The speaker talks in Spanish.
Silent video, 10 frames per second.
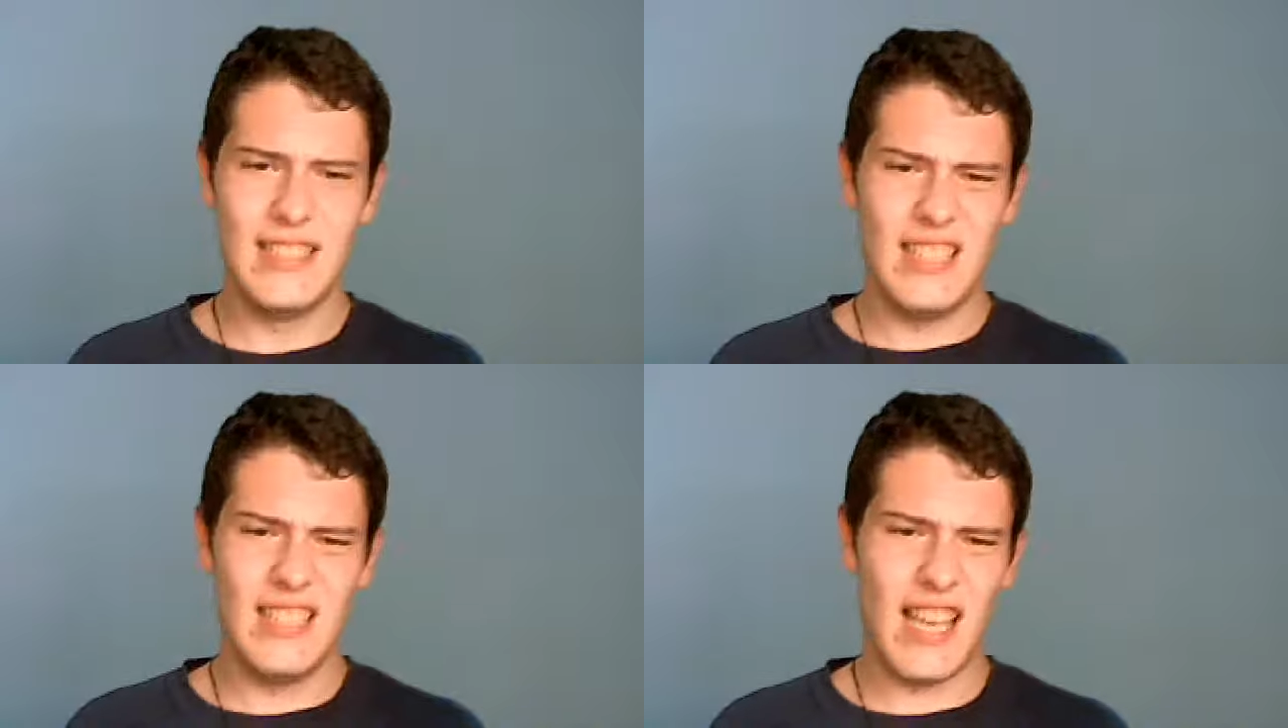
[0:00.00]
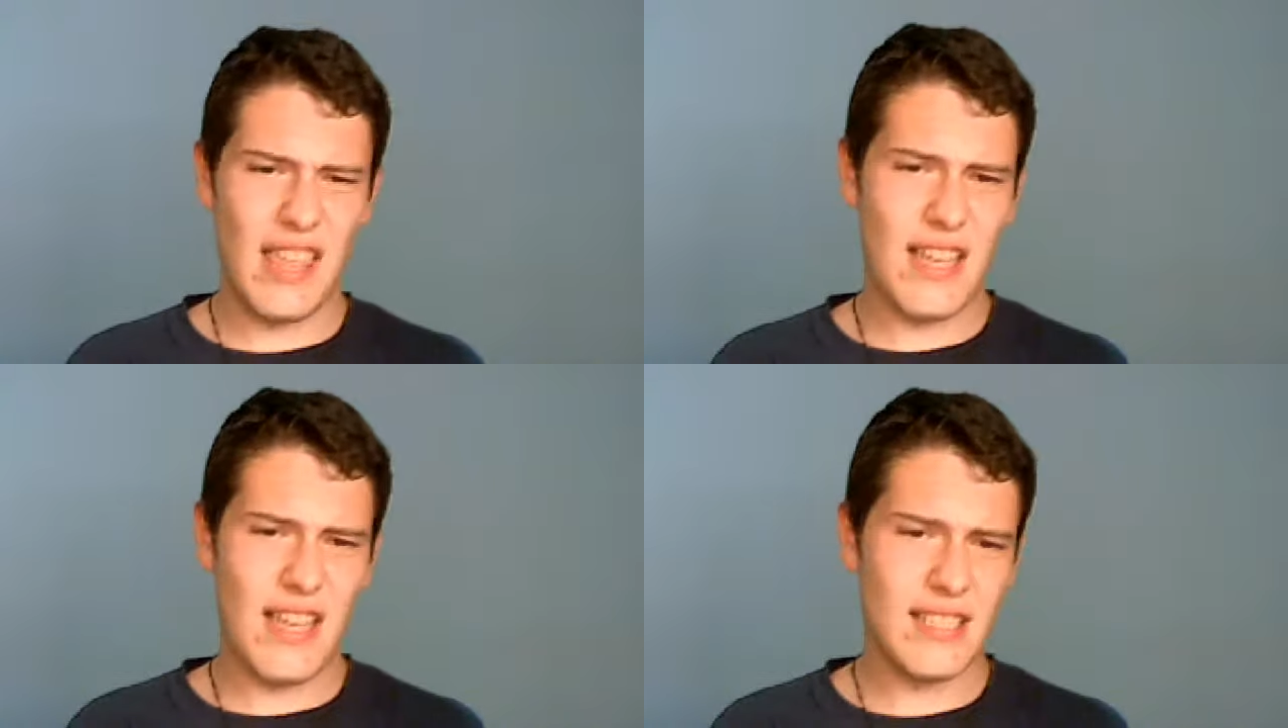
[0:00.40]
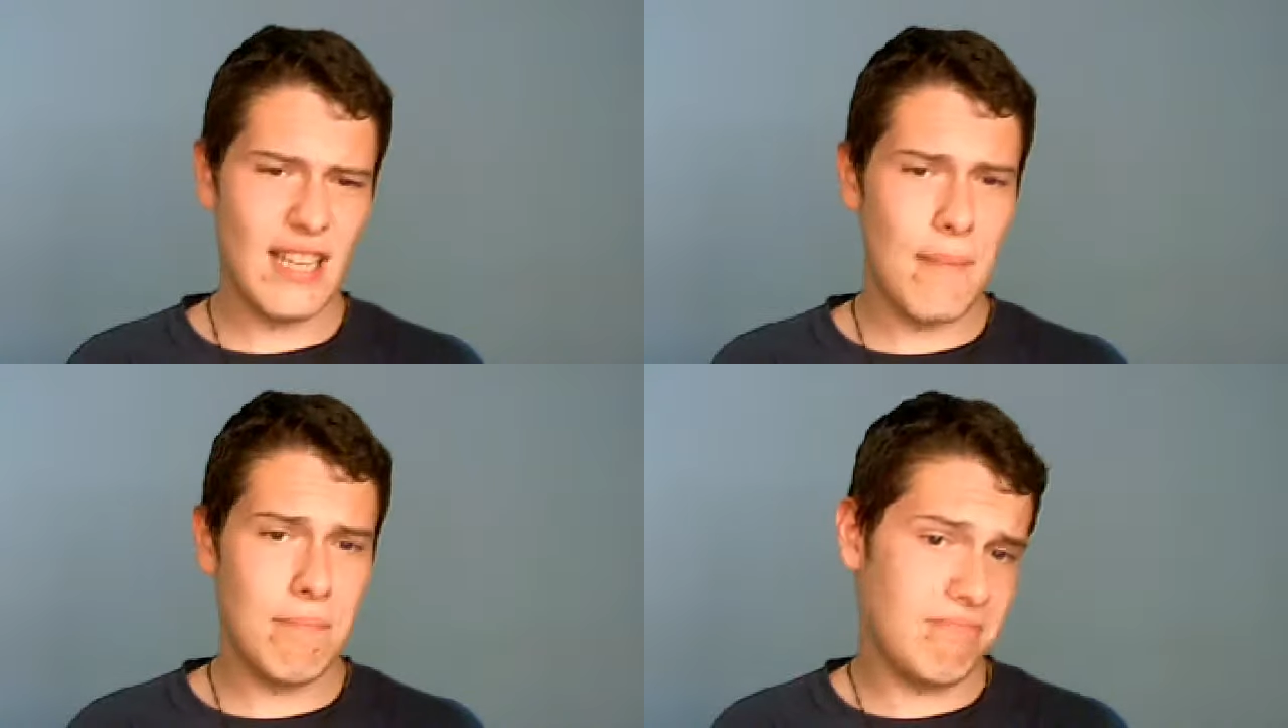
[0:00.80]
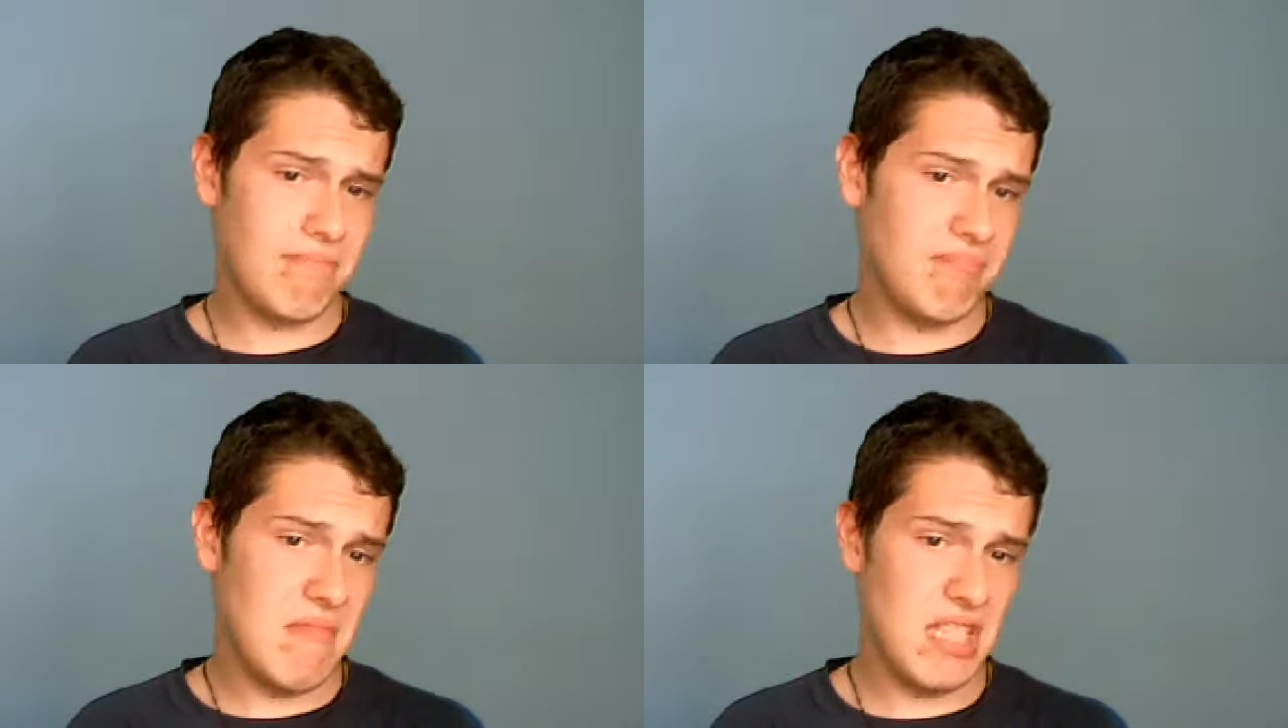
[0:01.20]
que quizás haga
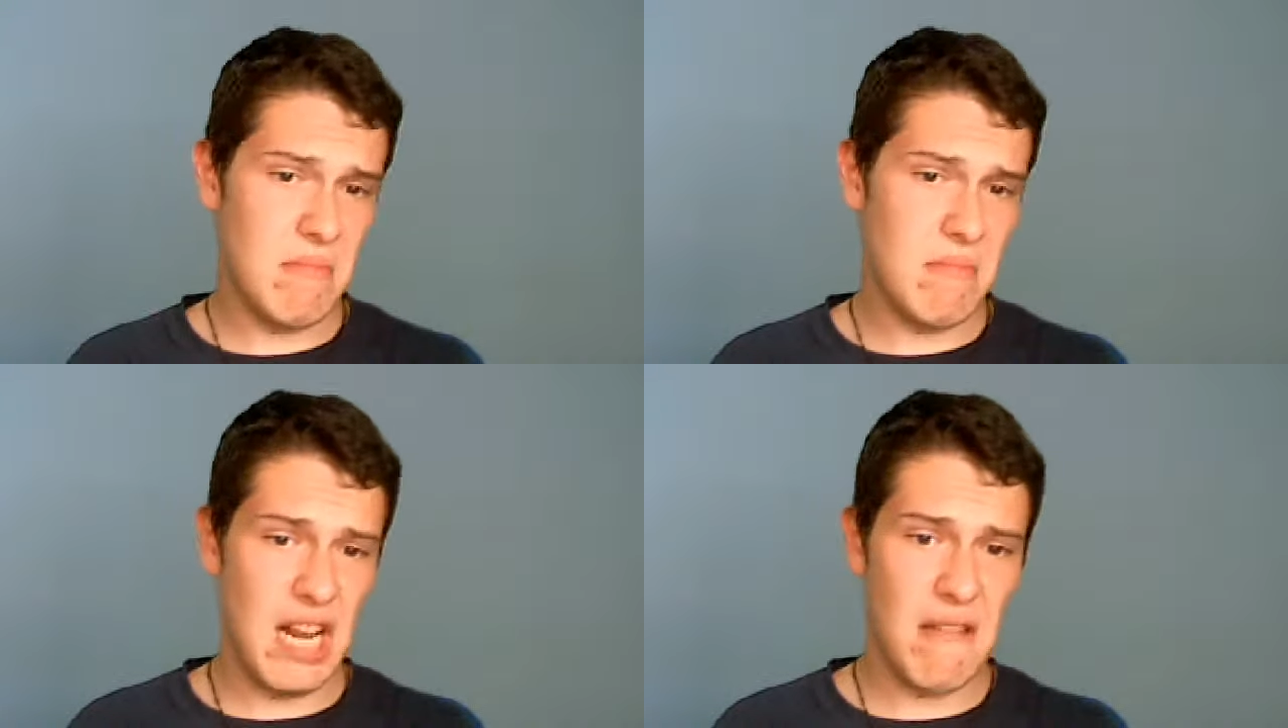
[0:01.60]
la semana que